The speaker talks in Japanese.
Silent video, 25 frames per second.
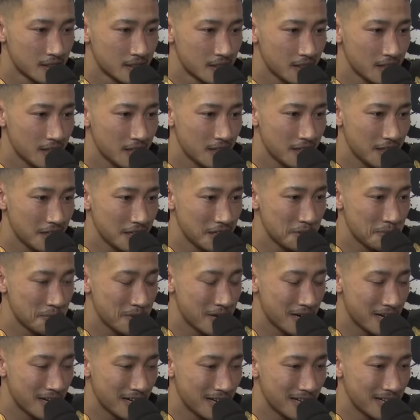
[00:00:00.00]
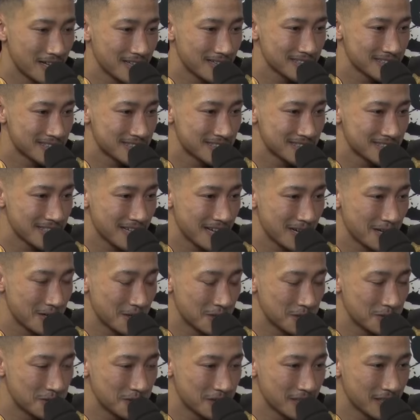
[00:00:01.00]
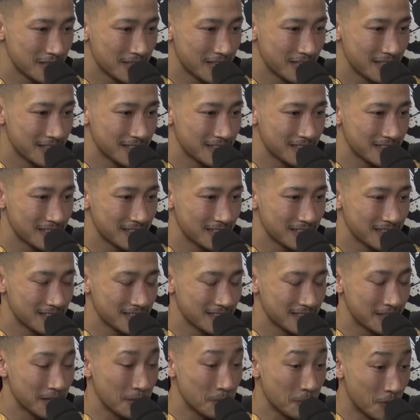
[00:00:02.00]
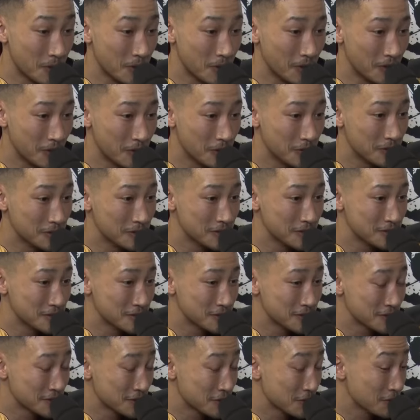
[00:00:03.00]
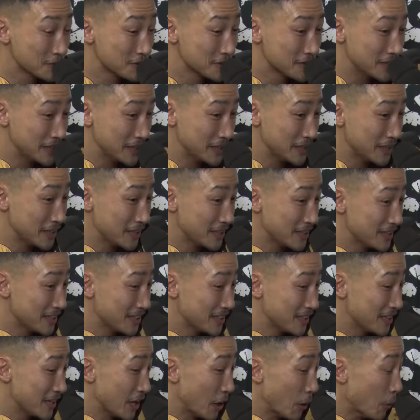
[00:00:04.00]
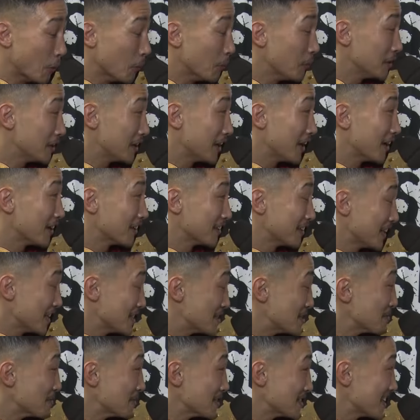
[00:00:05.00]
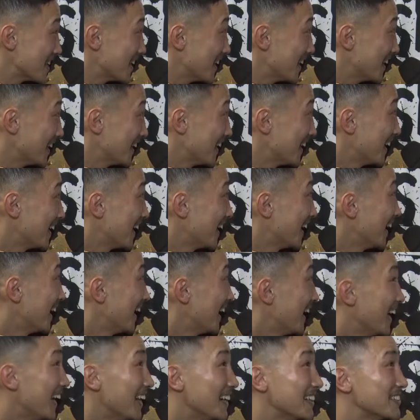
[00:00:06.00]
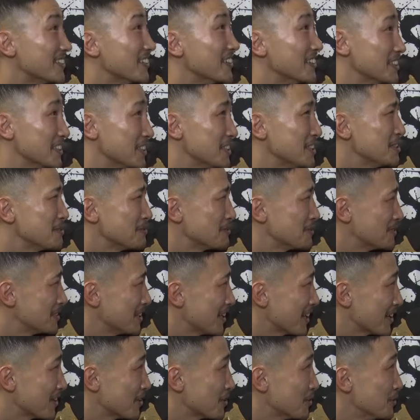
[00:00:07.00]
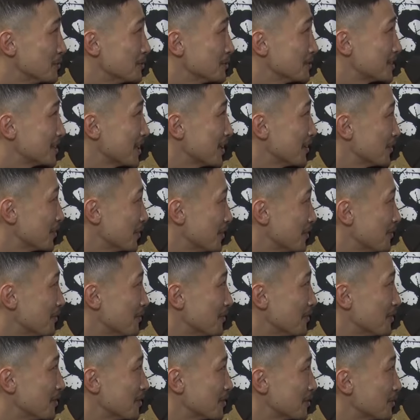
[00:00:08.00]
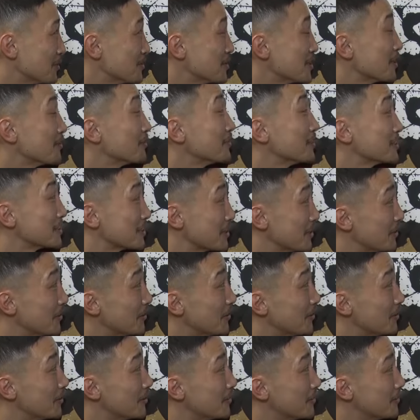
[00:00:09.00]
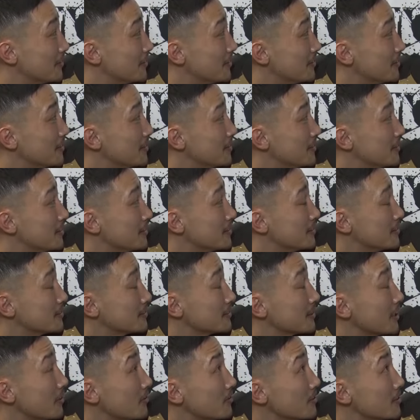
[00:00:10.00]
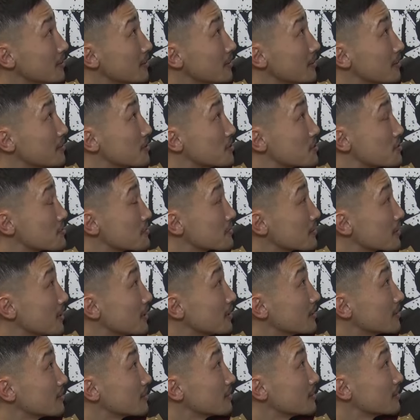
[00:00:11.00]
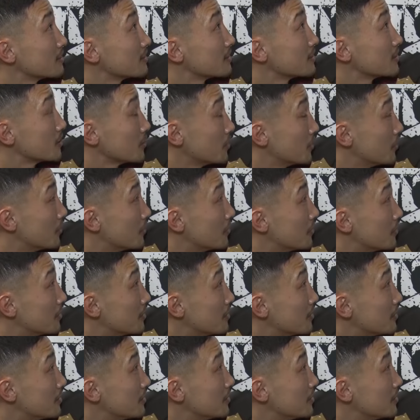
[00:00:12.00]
えー、今、試合を振り返っても正直覚えてなくてすいませんそうなんですいつもなんか興奮しちゃうと飛んじゃうんですけど倒れてる瞬間と